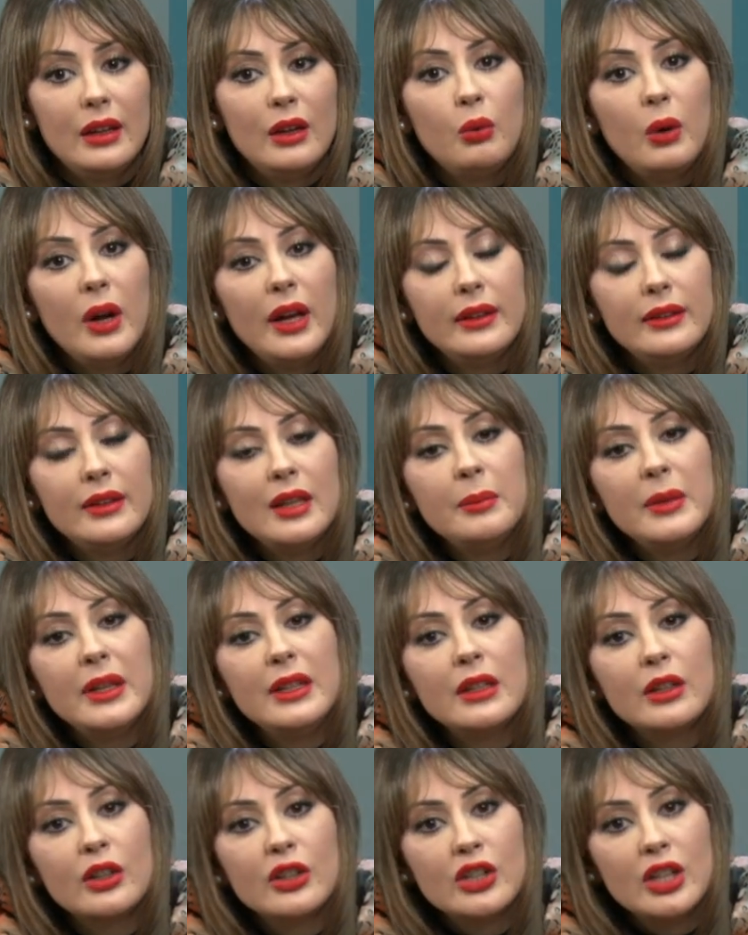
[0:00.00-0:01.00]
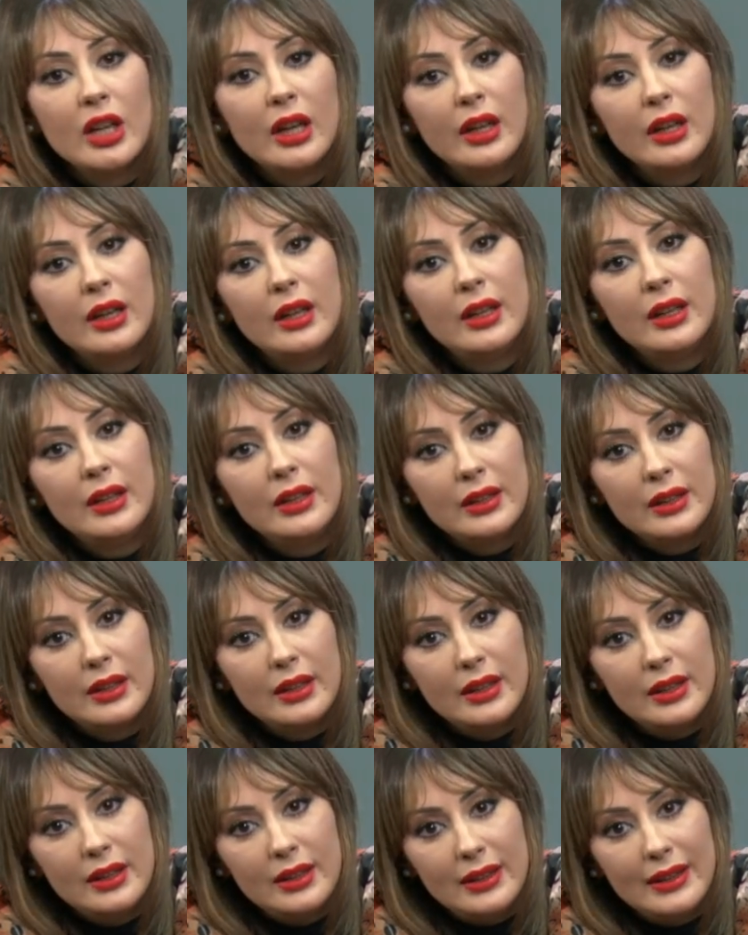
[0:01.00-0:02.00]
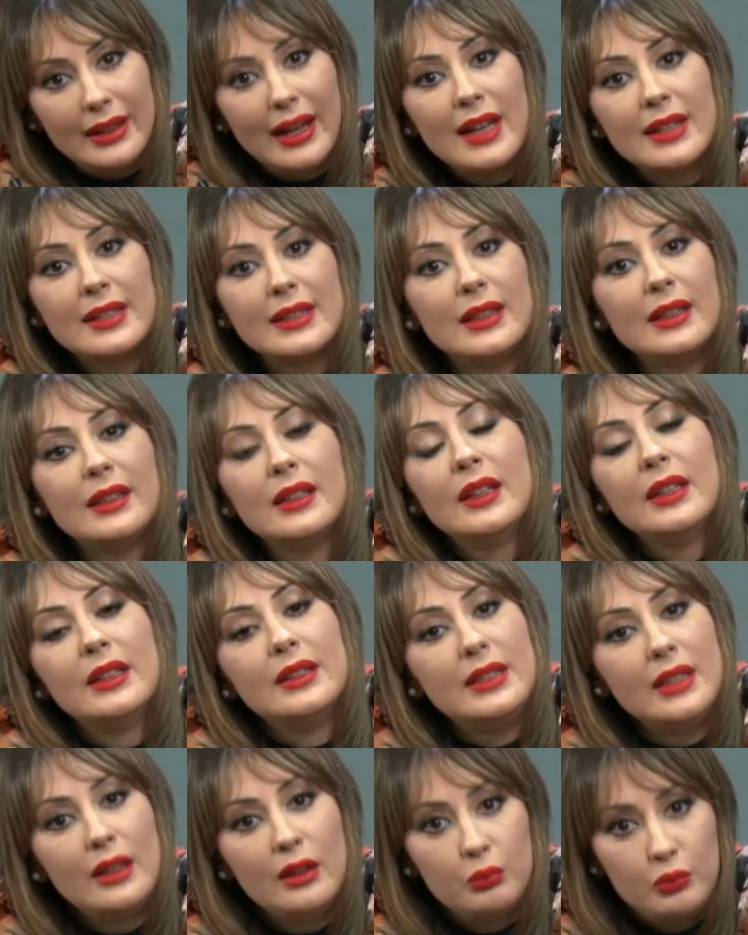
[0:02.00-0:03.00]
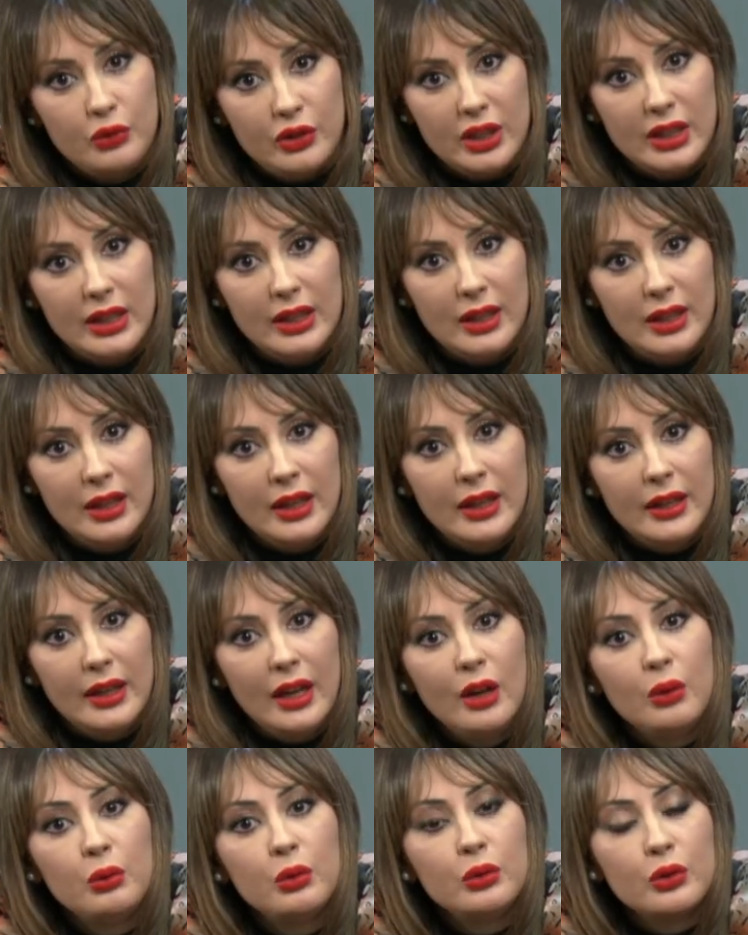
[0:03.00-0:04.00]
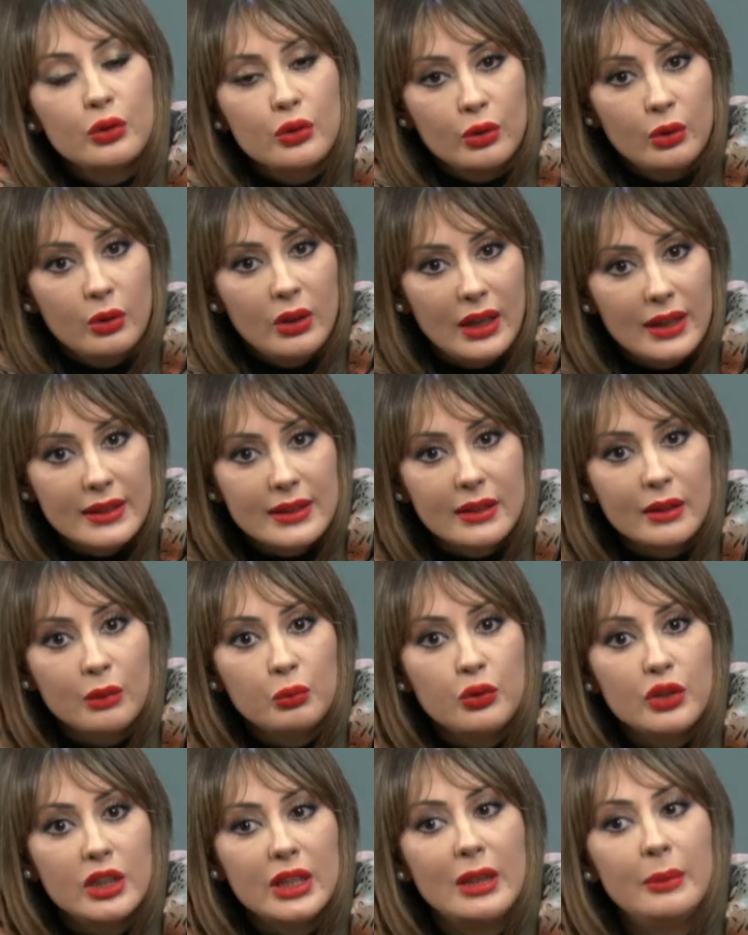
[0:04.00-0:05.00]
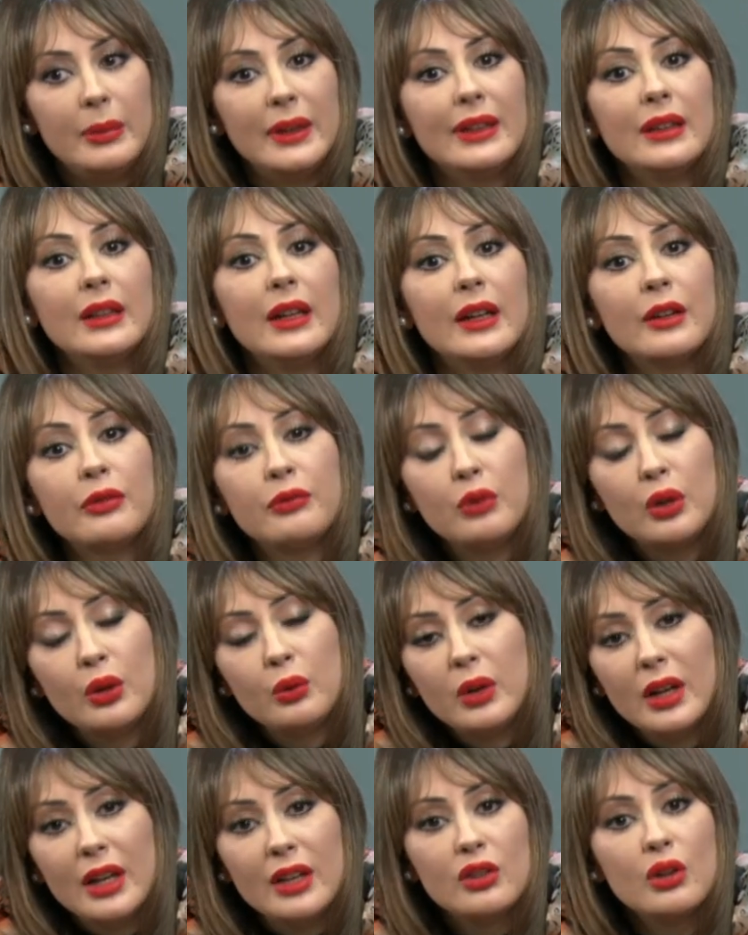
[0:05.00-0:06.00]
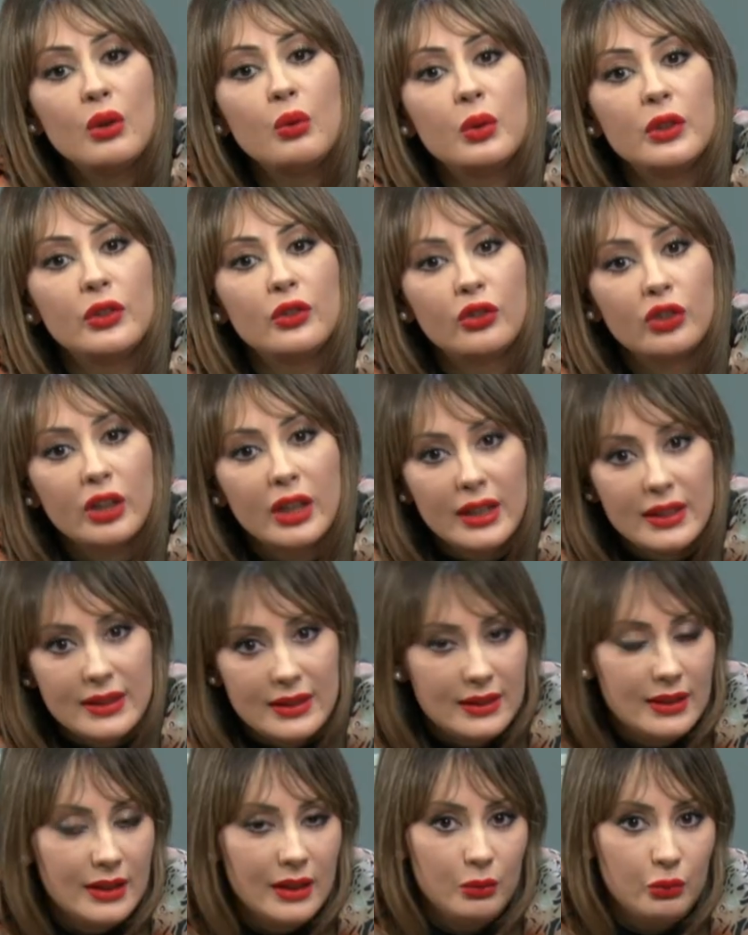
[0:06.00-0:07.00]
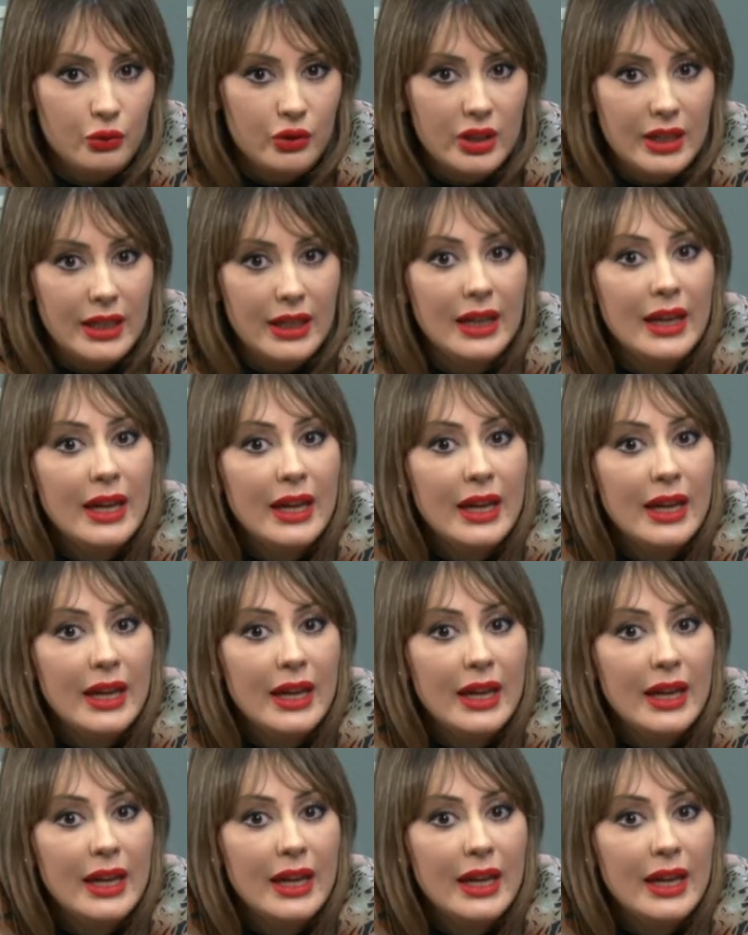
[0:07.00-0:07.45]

الواحد دائما يرجع للاصل ديال المشكل نحاولوا نرجعوا للاصل اصل المشكل بعدا نعرفوا اول حاجه هو التشخيص ديال المشكل